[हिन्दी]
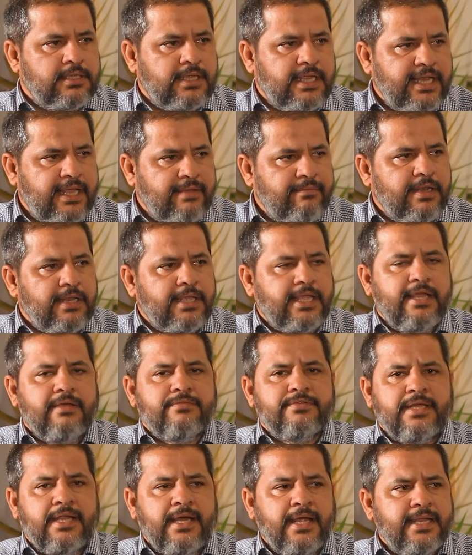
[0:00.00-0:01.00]
के लेवल के
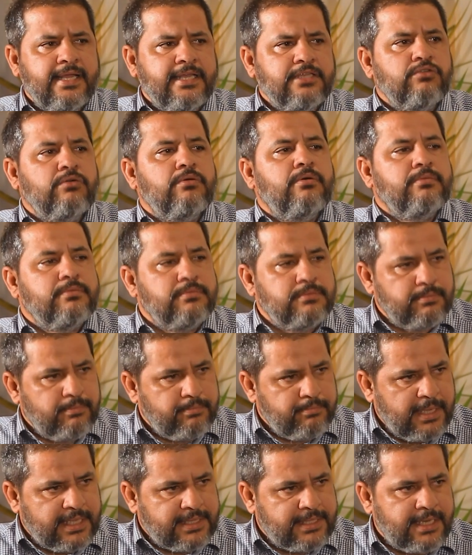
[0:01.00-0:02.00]
अफसरान हैं जो
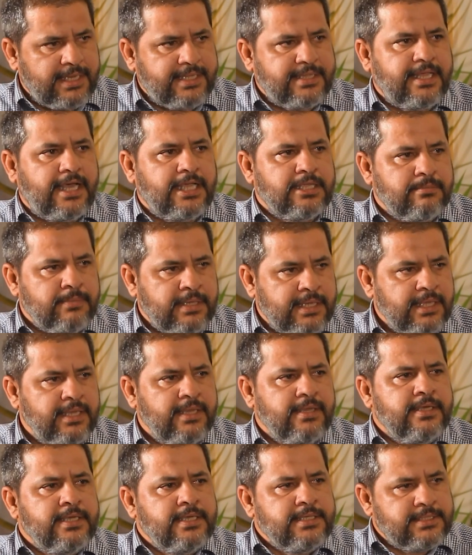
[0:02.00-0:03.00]
बेहतर अंदाज में
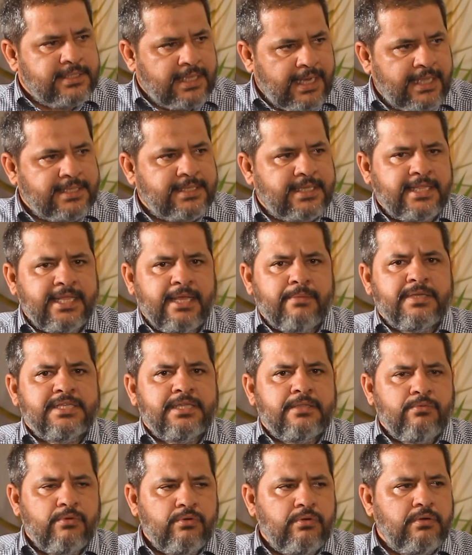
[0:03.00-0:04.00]
चला सकते हैं
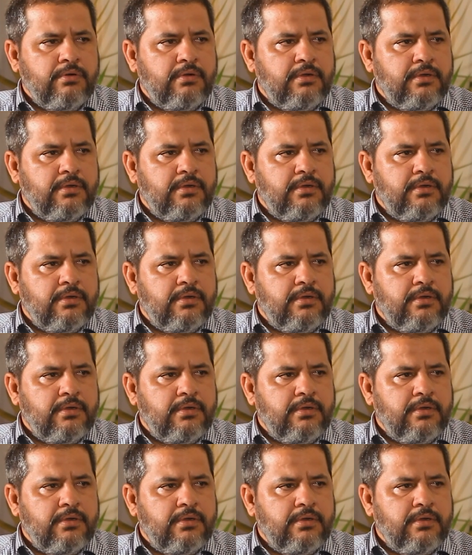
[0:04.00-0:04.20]
मसल वो